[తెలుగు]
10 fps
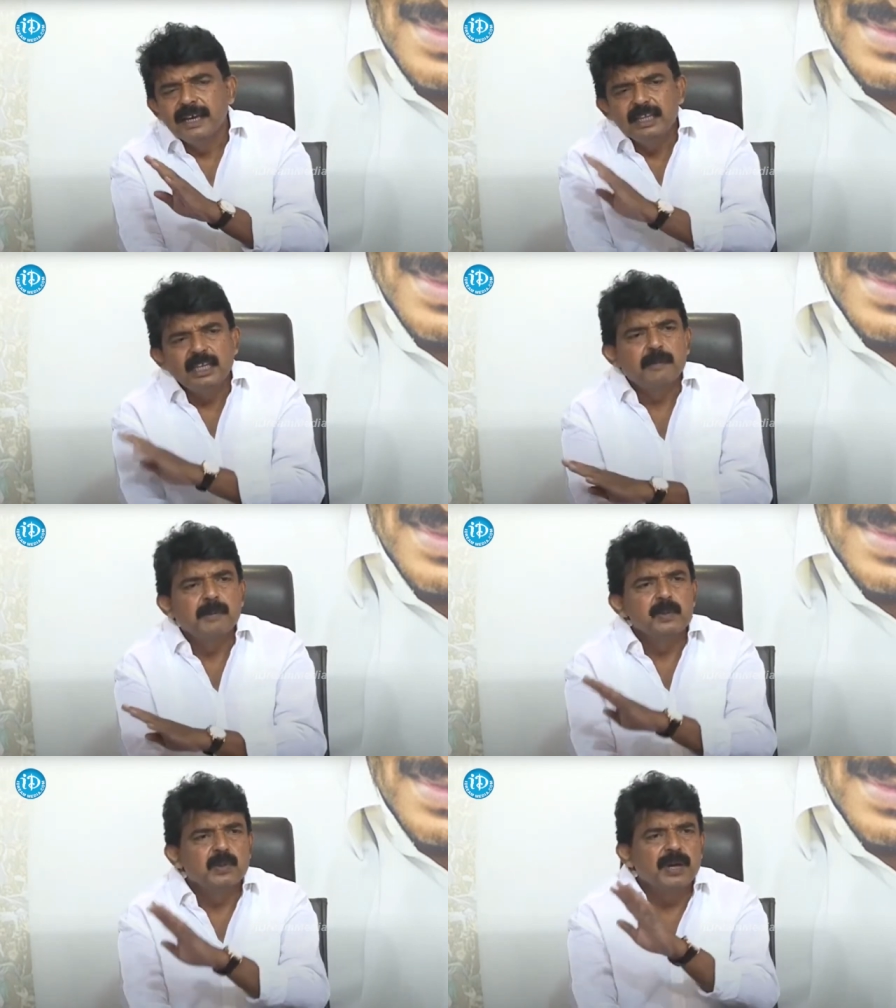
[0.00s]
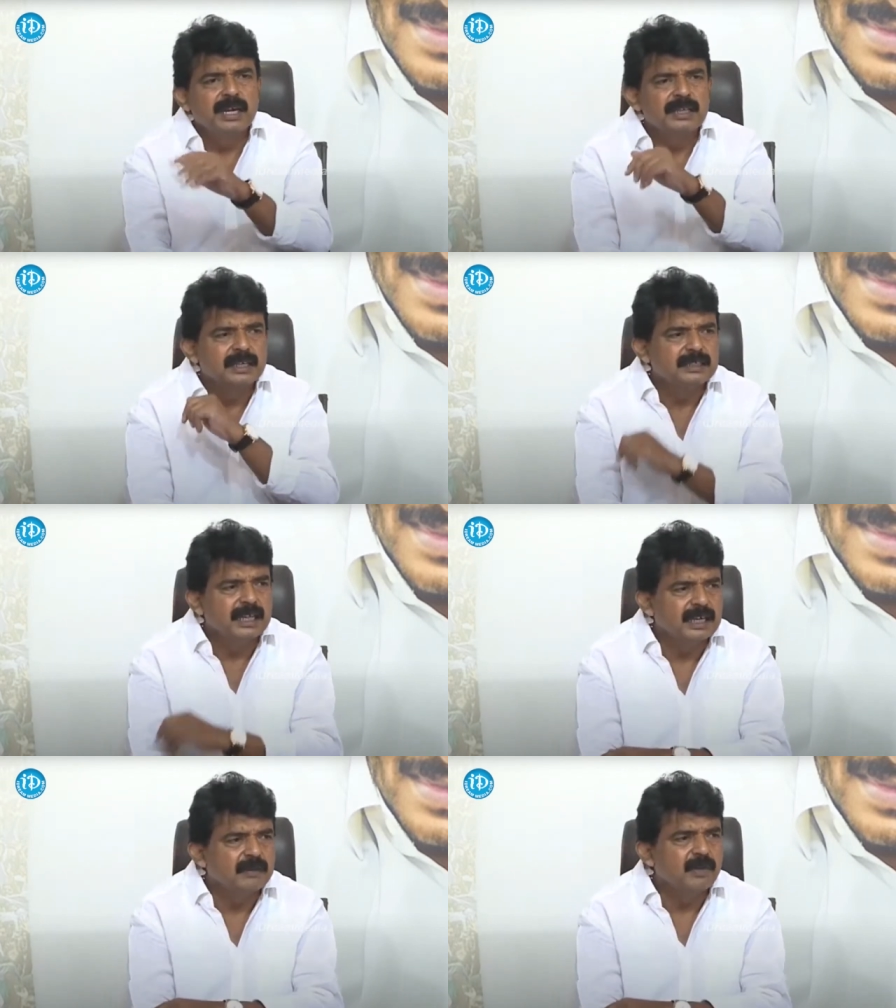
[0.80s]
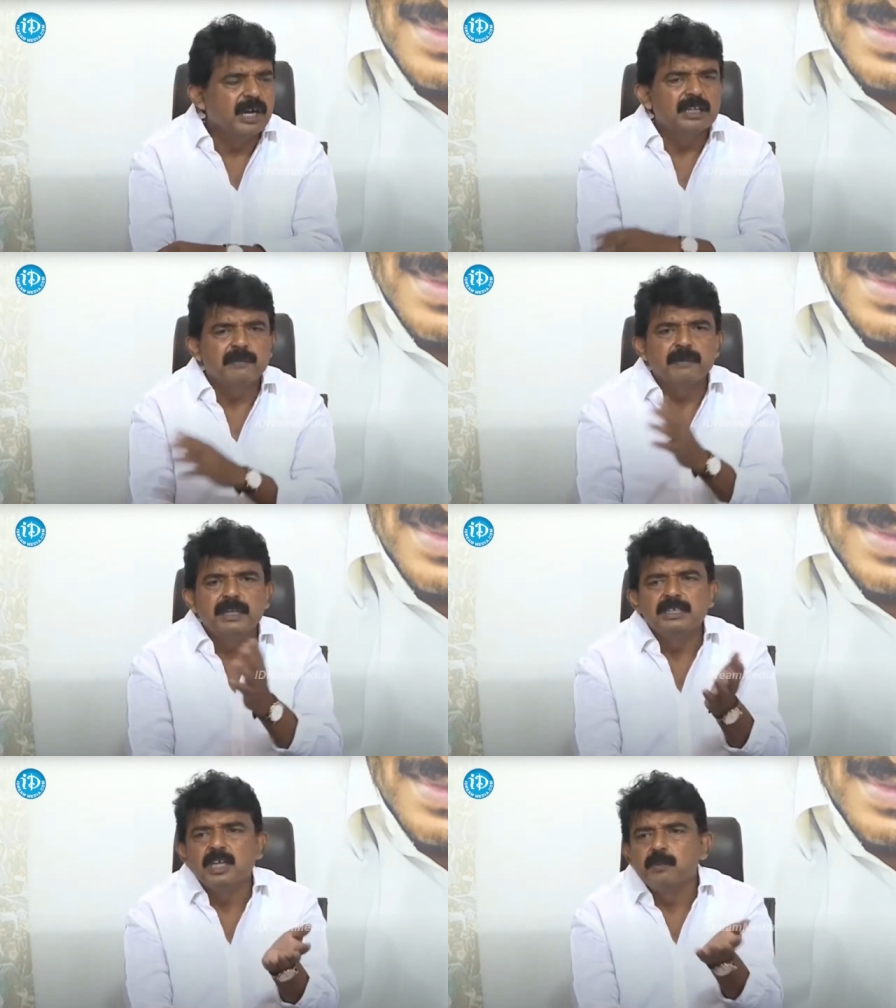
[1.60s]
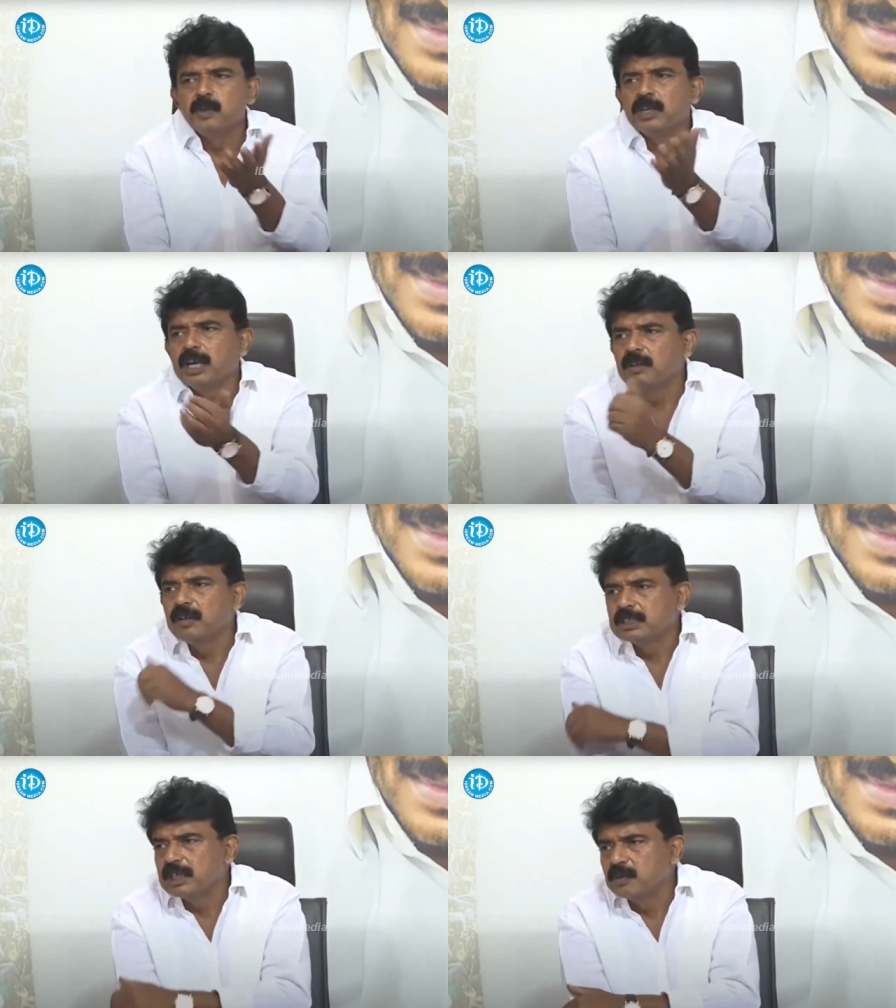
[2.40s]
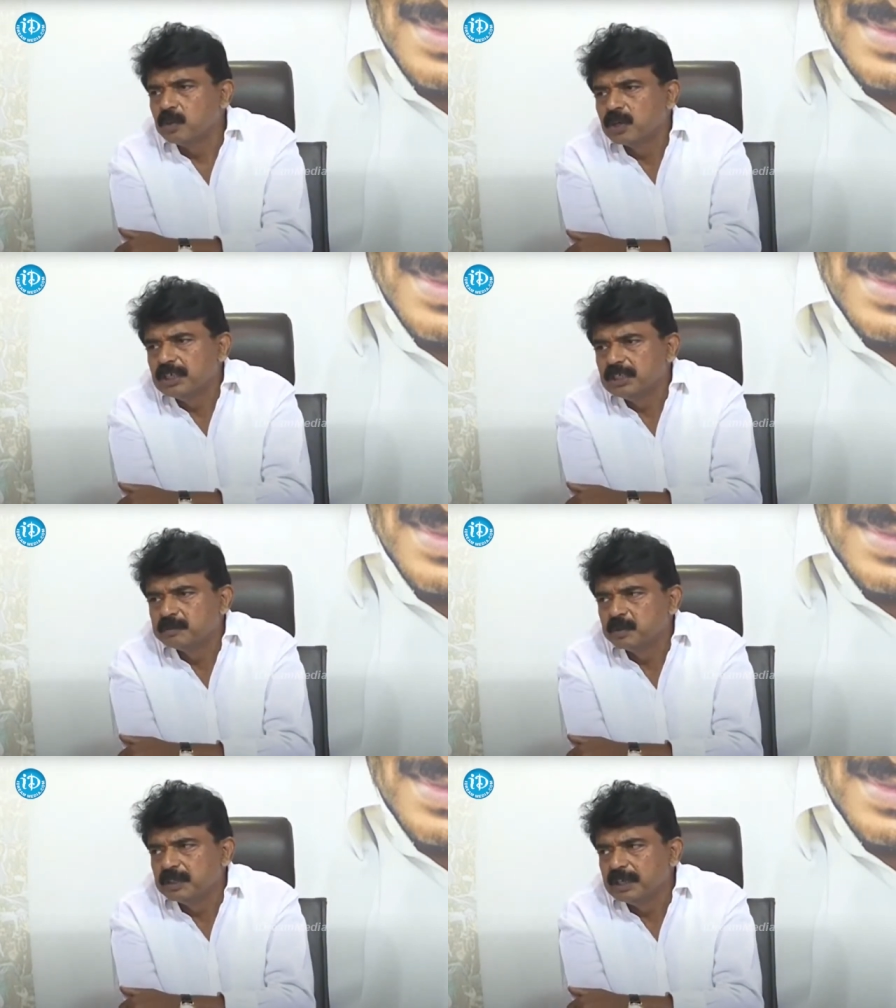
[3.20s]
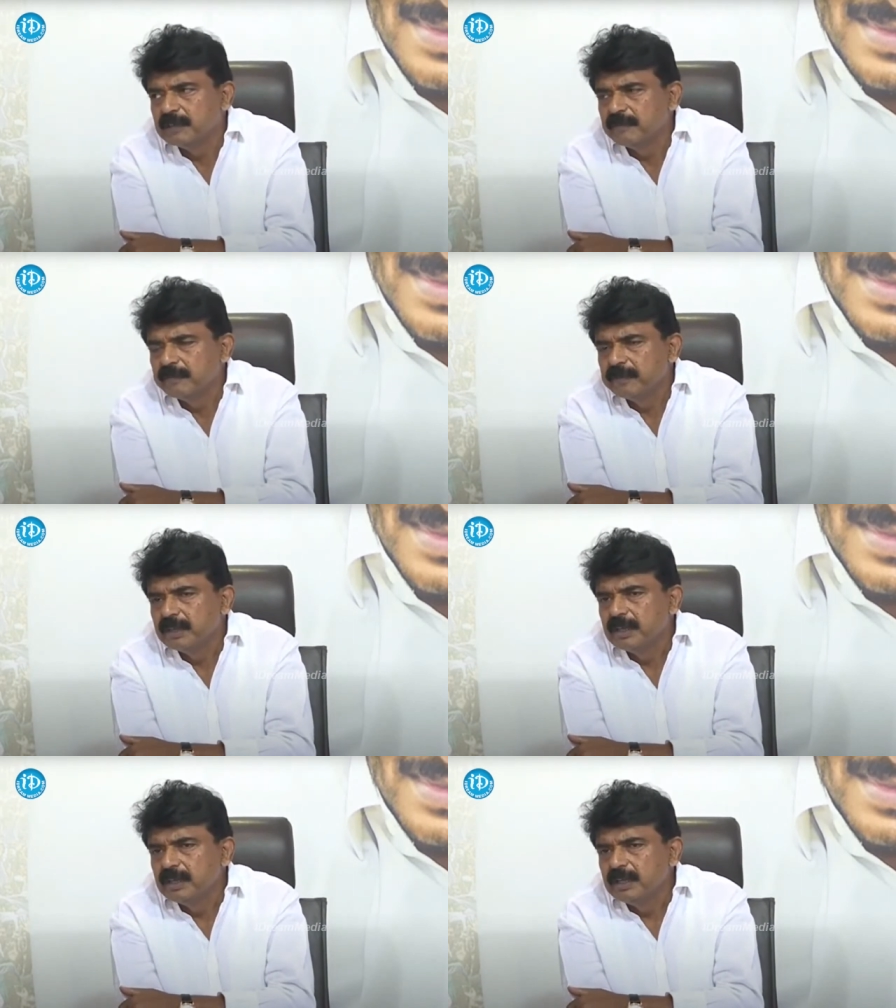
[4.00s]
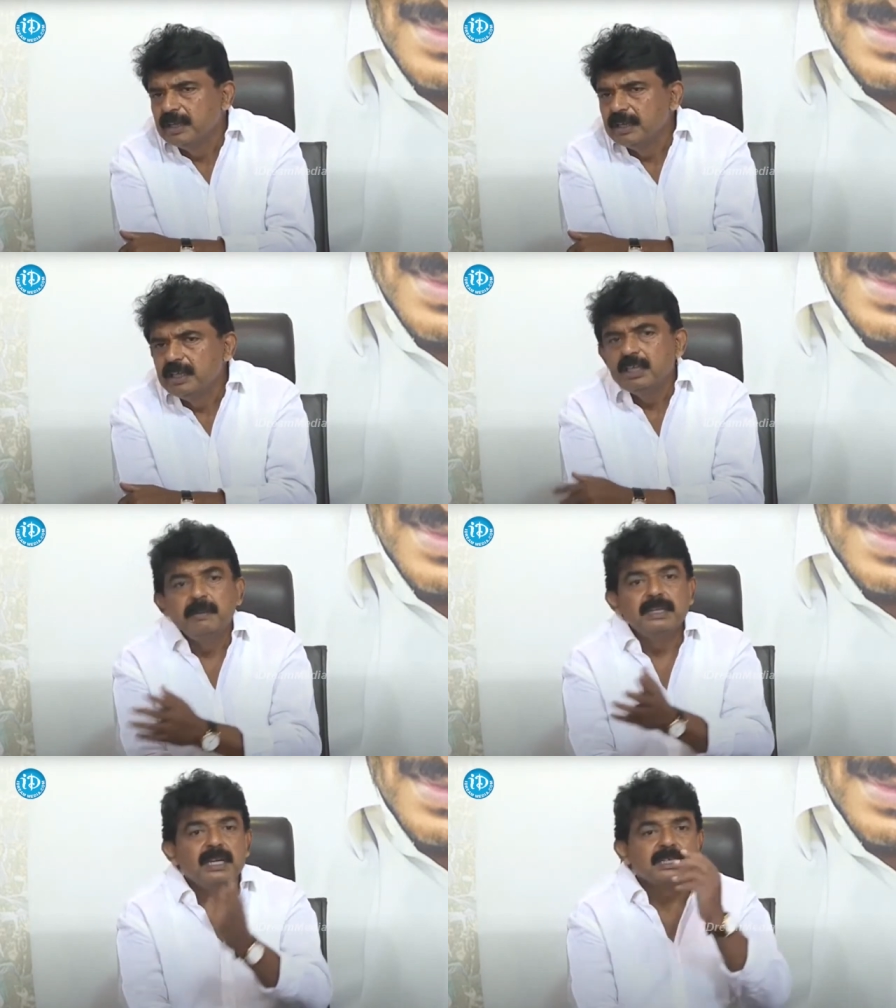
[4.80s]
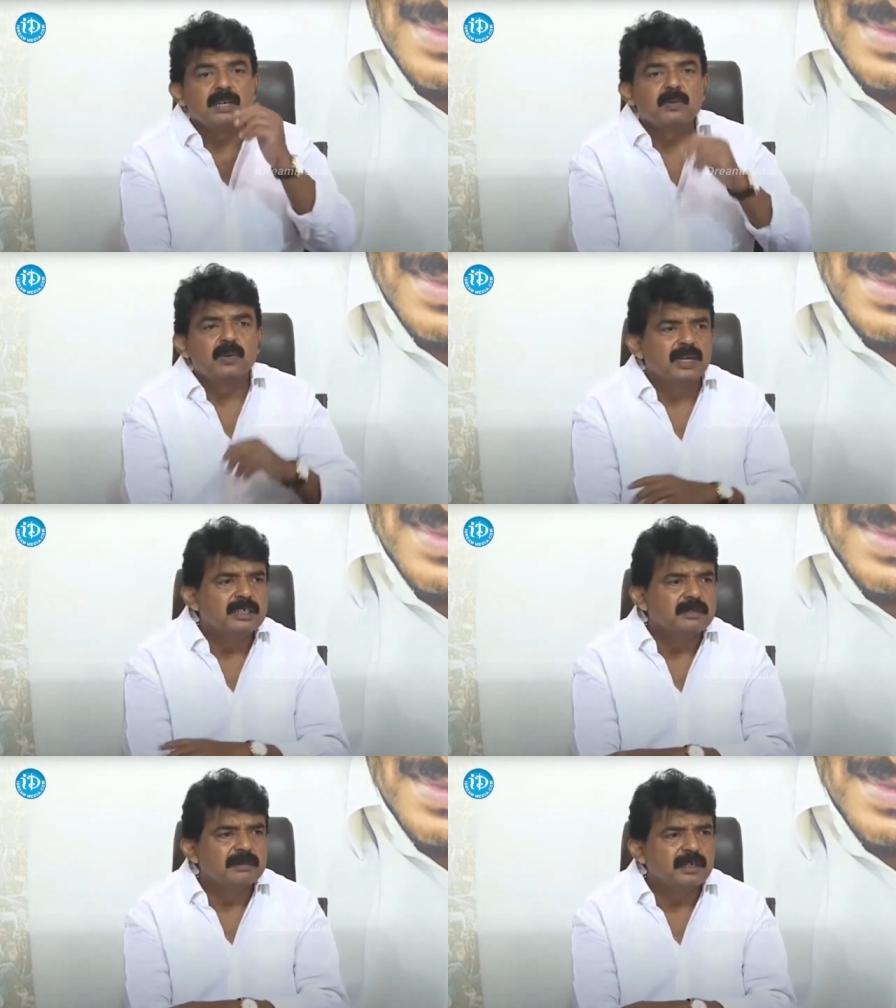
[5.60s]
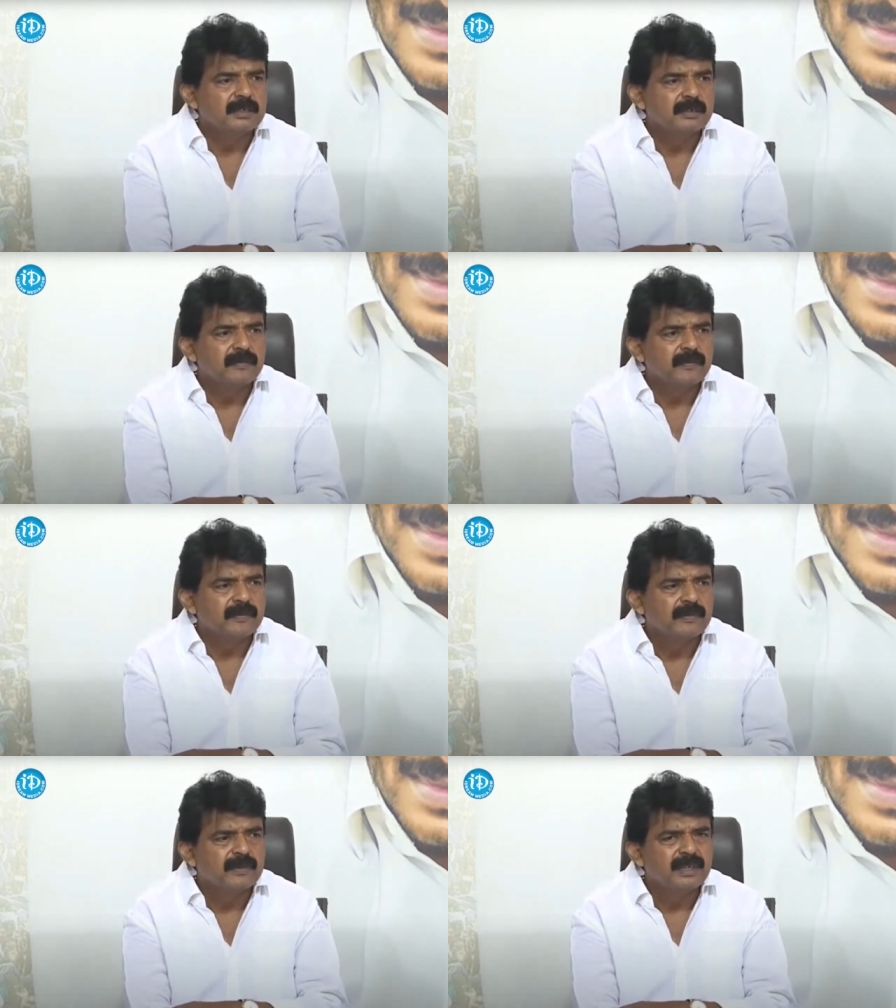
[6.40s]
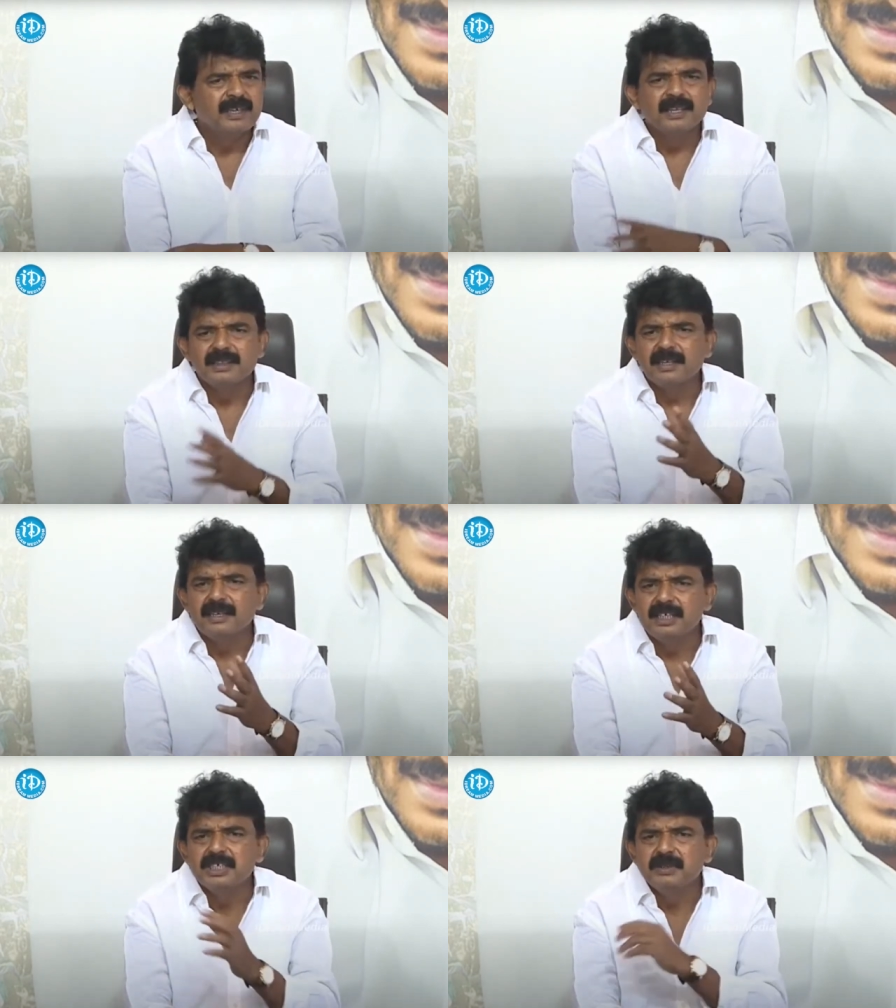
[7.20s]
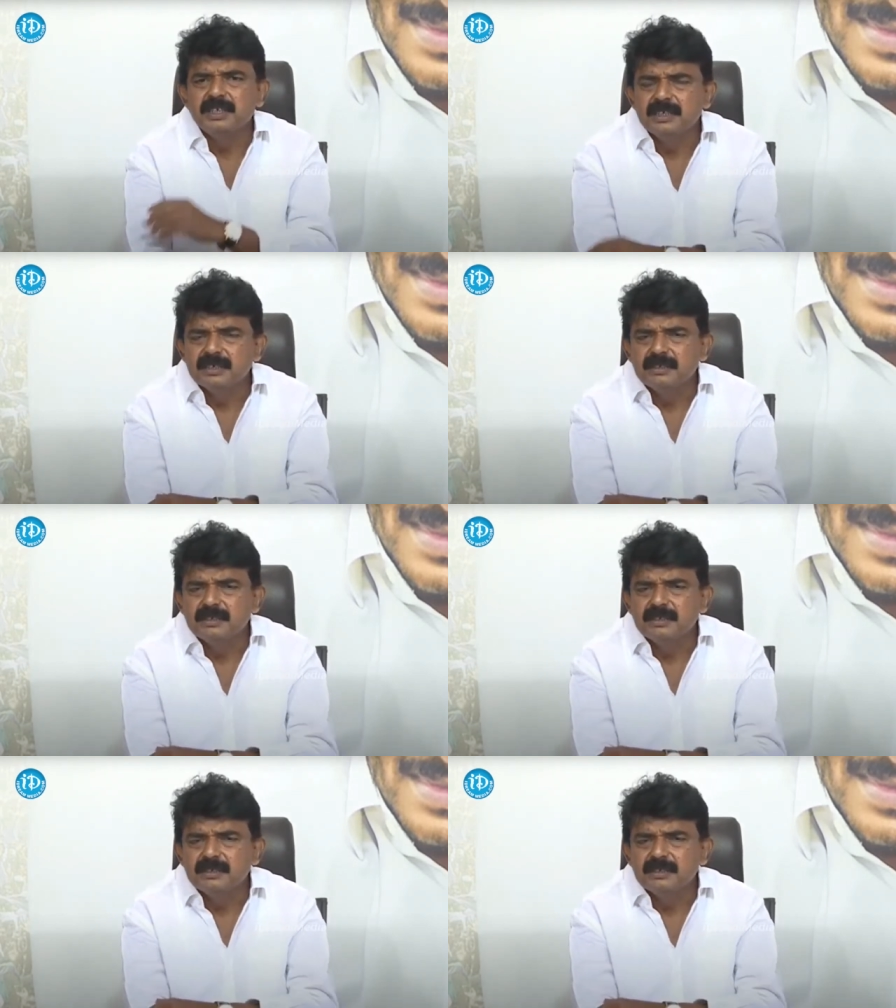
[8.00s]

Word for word: కేంద్ర ప్రభుత్వం ఆర్థిక శాఖ ఏమో ఆంధ్రప్రదేశ్ అప్పులు నాలుగు లక్షల కోట్లని చెప్తుంటే ఈయన పది లక్షల కోట్లని చెప్తాడు ఎంత నీచం ఇది